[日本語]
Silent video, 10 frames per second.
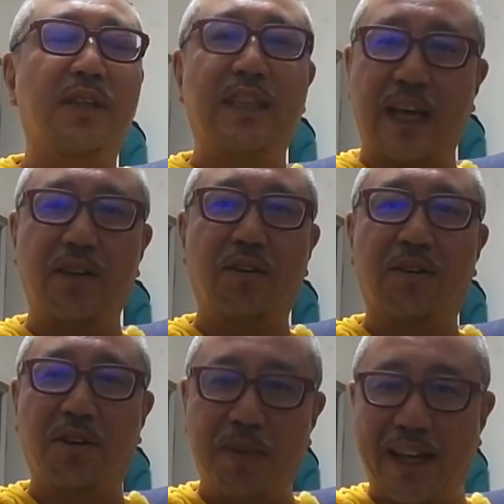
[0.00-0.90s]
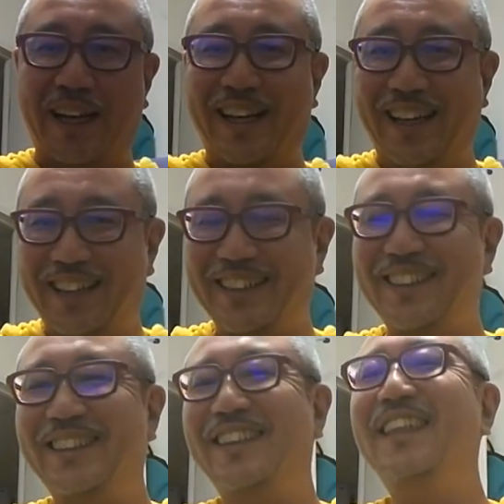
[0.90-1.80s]
期待を込めながら
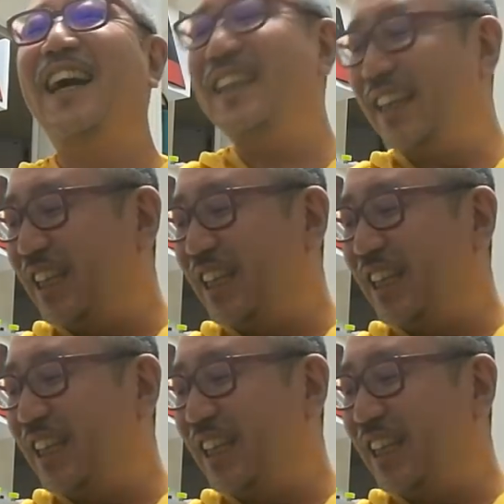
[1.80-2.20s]
ギターで弾い